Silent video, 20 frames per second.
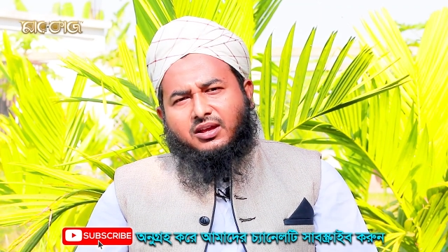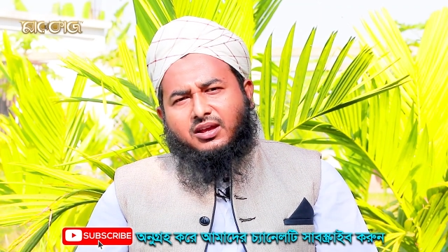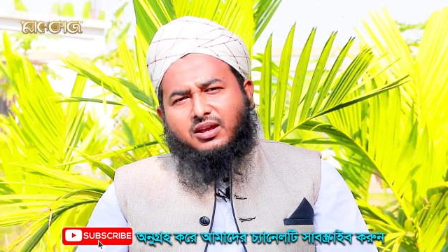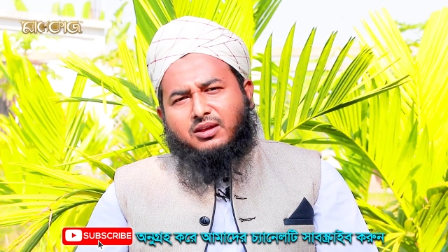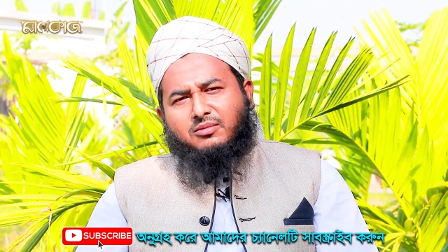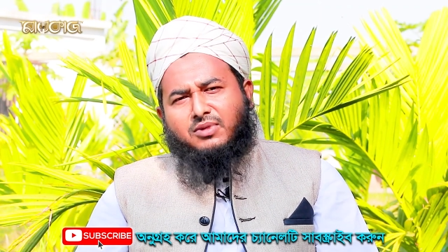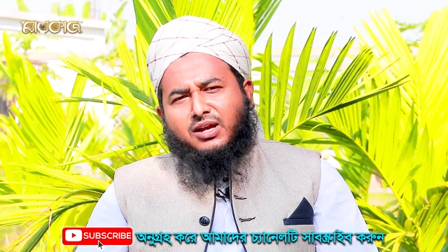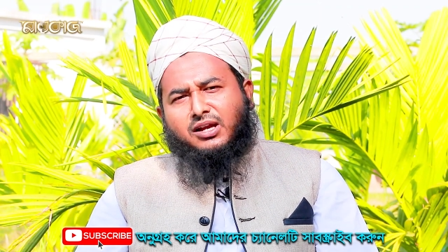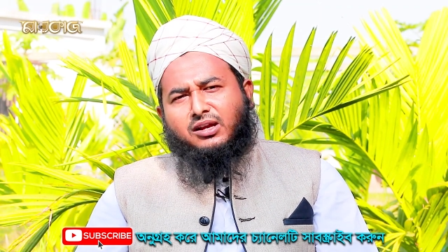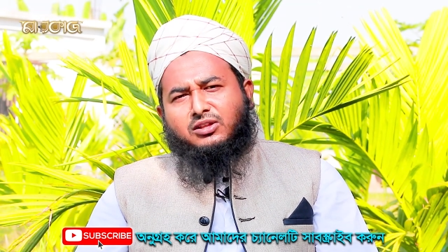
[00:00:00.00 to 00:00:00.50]

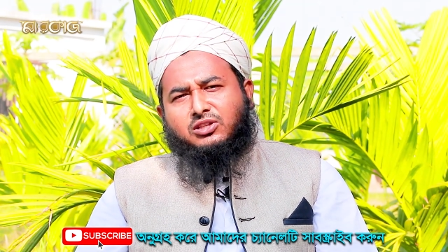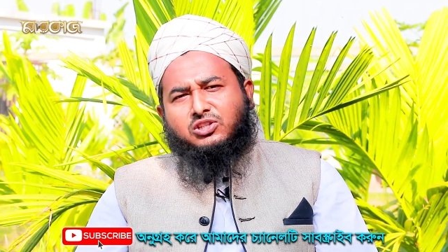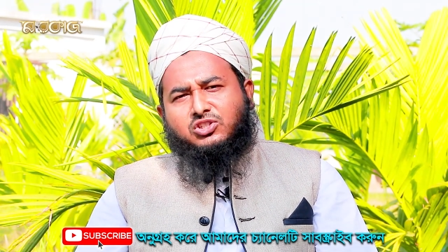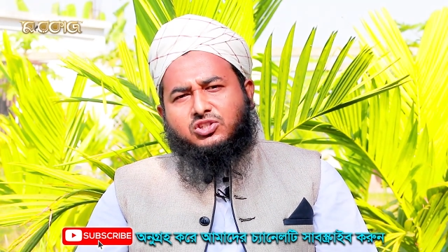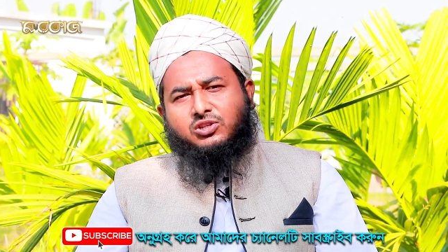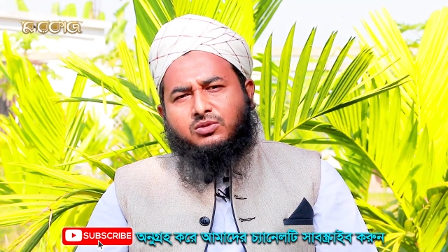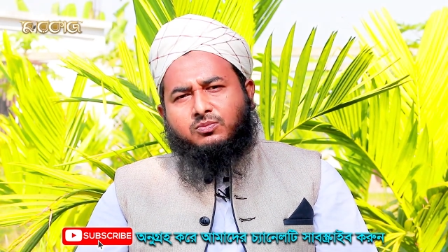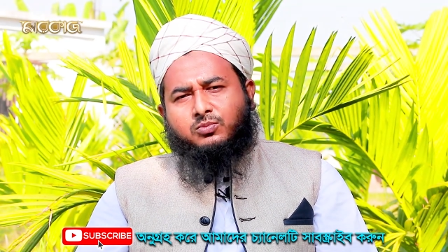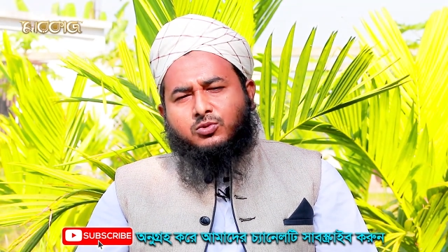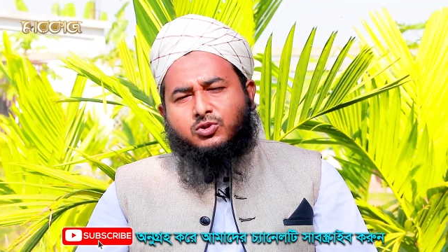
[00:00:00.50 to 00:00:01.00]
হ্যাঁ
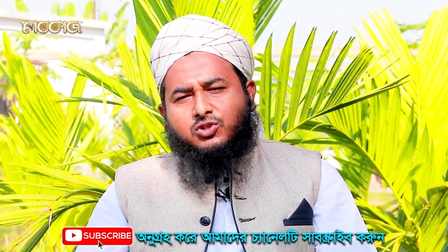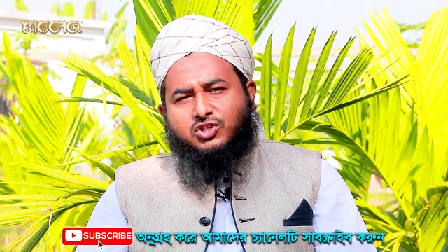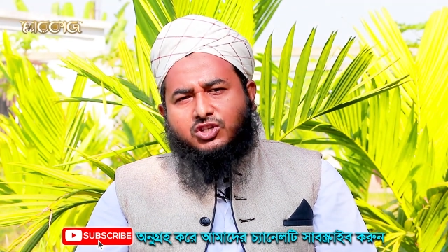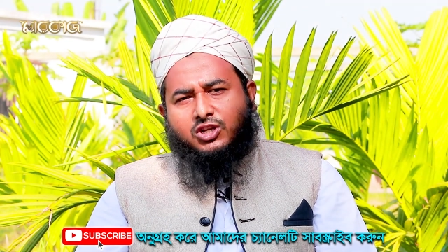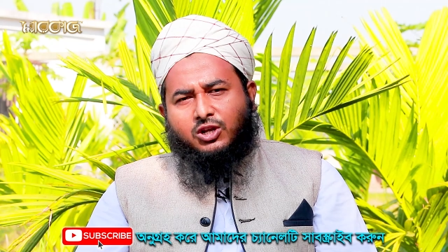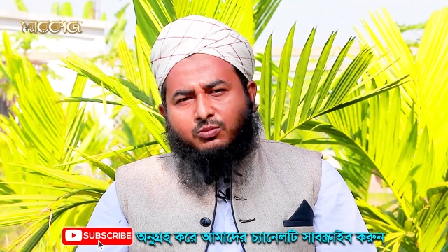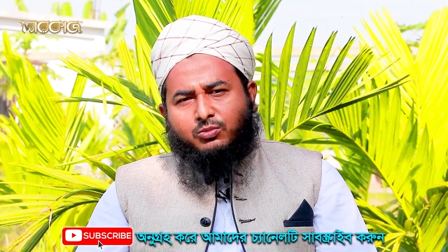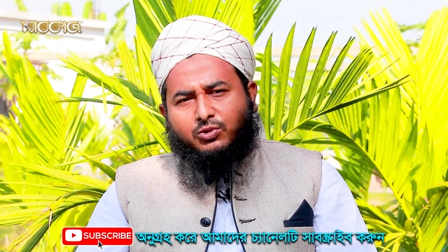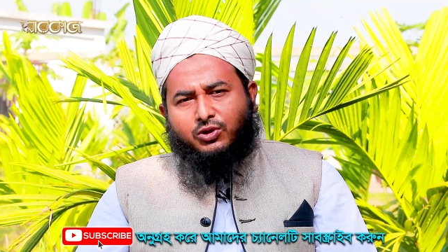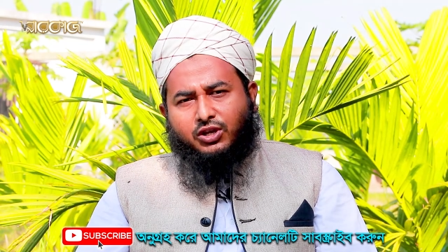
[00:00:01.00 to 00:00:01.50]
বাংলাদেশের
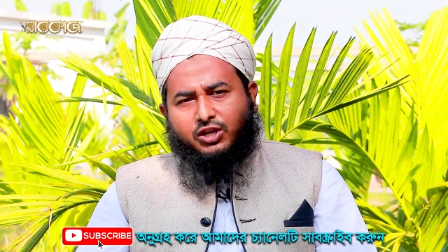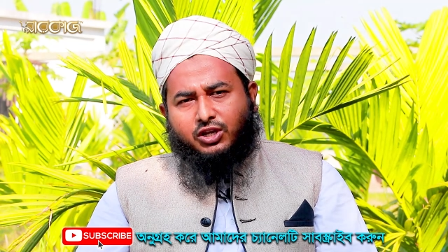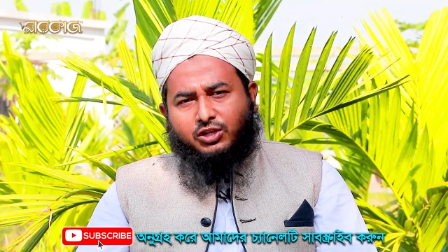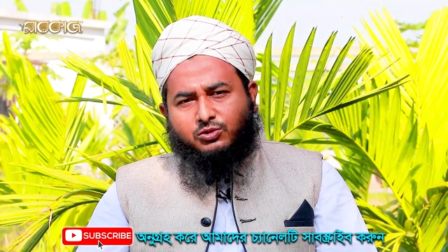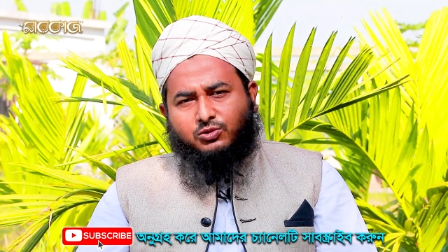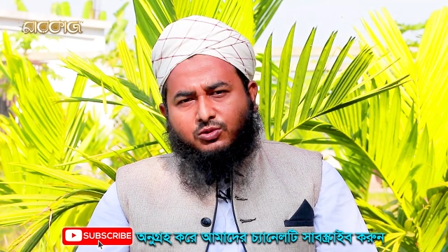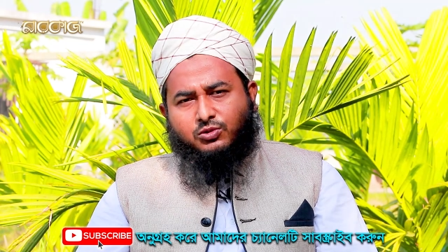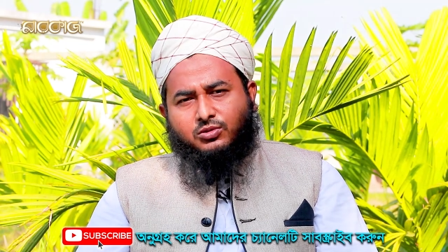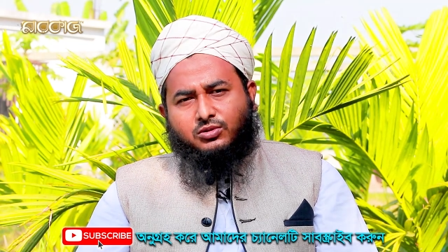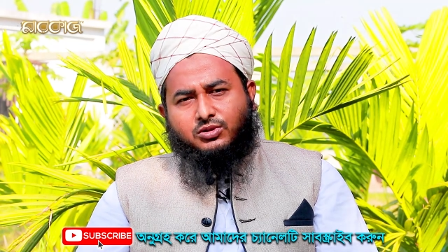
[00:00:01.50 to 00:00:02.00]
পোস্টার বয়
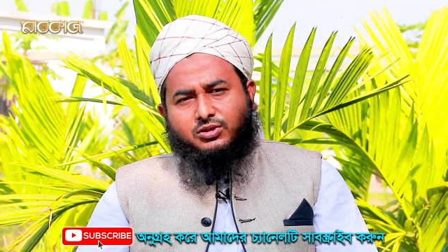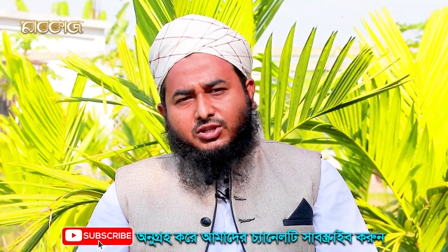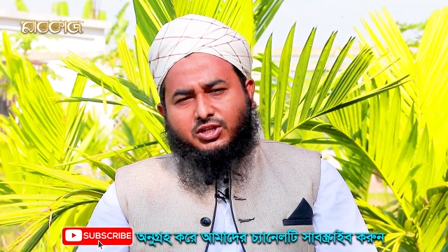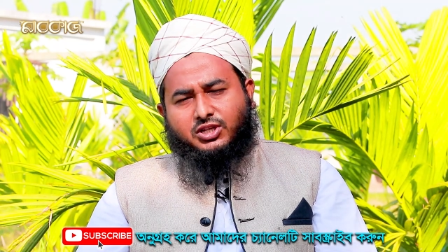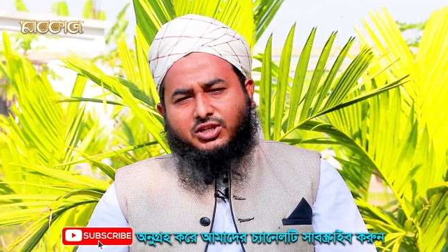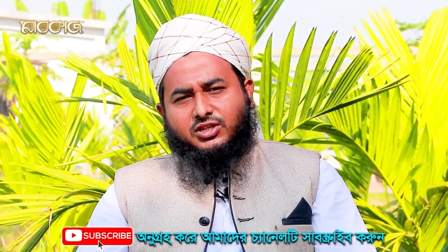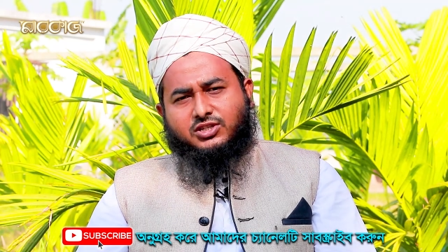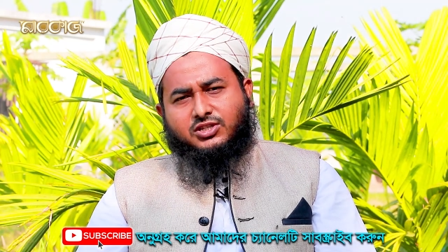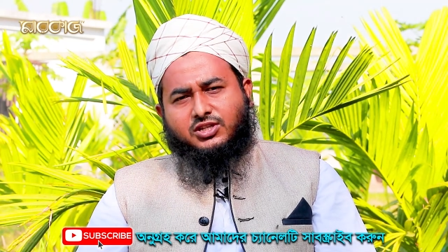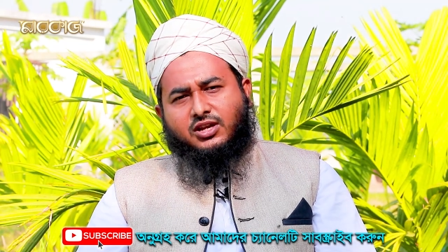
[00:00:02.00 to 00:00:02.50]
খ্যাত
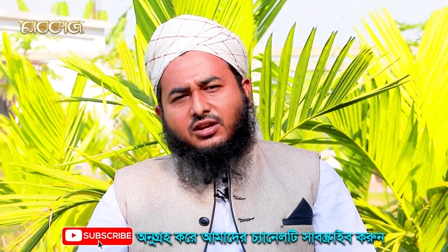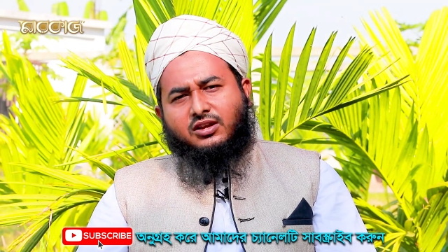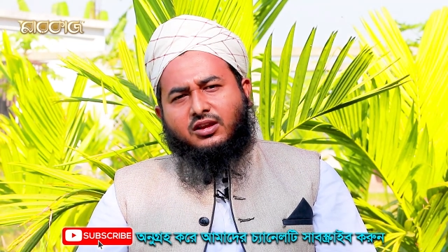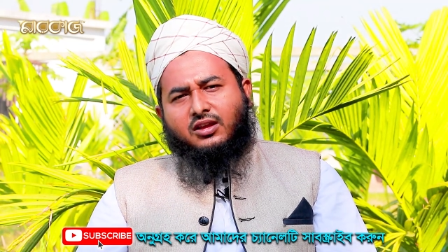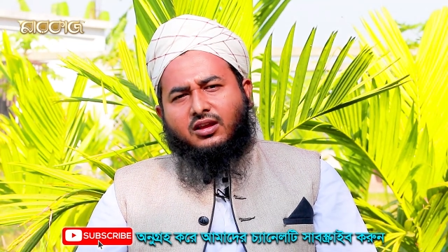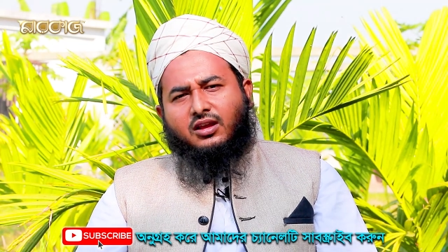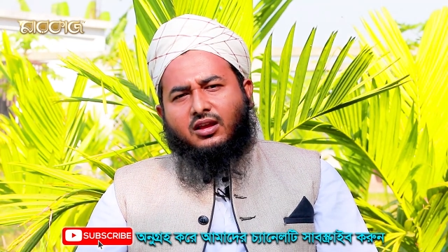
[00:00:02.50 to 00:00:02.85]
ক্রিকেটার